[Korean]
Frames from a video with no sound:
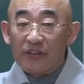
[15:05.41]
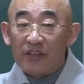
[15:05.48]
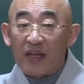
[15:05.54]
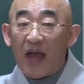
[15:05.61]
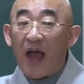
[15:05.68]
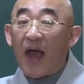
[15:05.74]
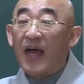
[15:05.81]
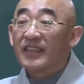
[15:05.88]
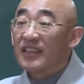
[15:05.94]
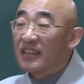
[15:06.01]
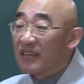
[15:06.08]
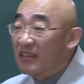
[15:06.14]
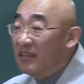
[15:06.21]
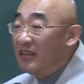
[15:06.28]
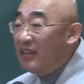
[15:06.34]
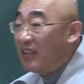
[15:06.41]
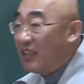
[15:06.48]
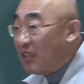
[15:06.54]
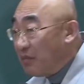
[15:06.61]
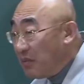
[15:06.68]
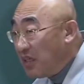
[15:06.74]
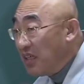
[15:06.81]
그러니까 아직은
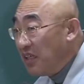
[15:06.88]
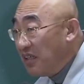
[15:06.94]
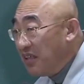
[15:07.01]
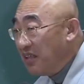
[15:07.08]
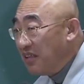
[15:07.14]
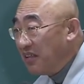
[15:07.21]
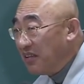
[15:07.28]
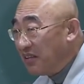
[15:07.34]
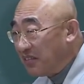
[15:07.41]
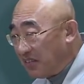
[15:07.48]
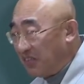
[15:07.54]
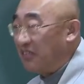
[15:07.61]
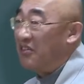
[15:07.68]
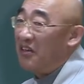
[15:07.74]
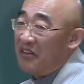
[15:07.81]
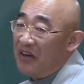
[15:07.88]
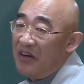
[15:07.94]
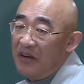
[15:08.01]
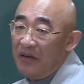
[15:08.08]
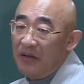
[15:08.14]
힘이 들어요.